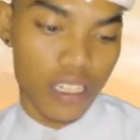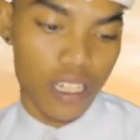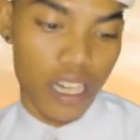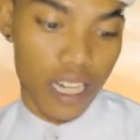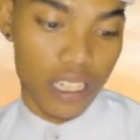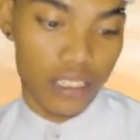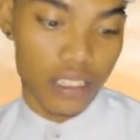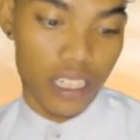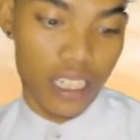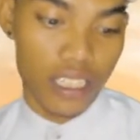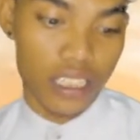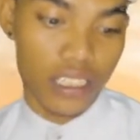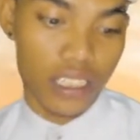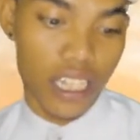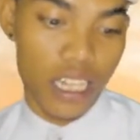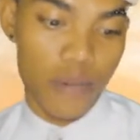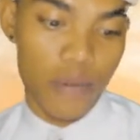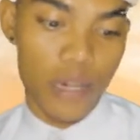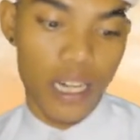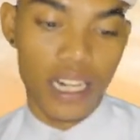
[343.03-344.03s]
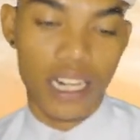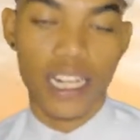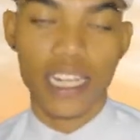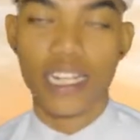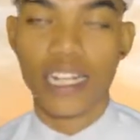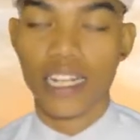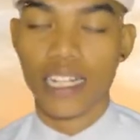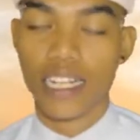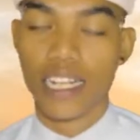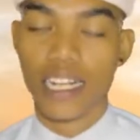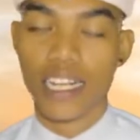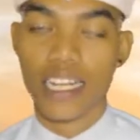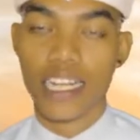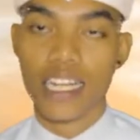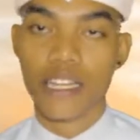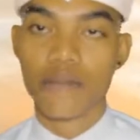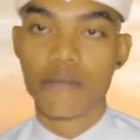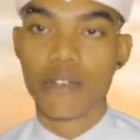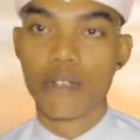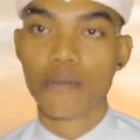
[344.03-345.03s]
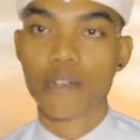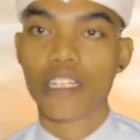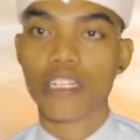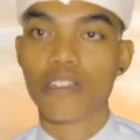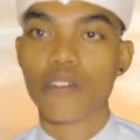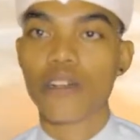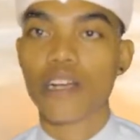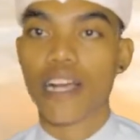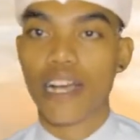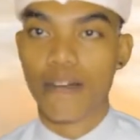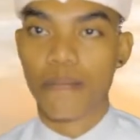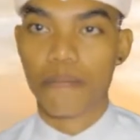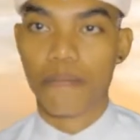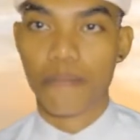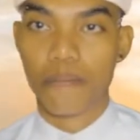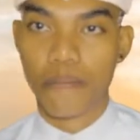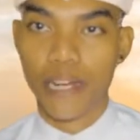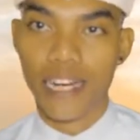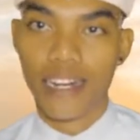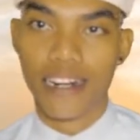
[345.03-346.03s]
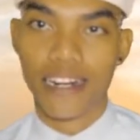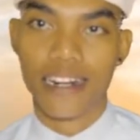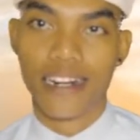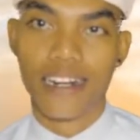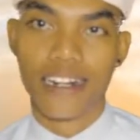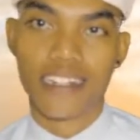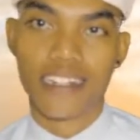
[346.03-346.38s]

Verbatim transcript: raksasa bahkan ada layangan berbentuk kapal kapal.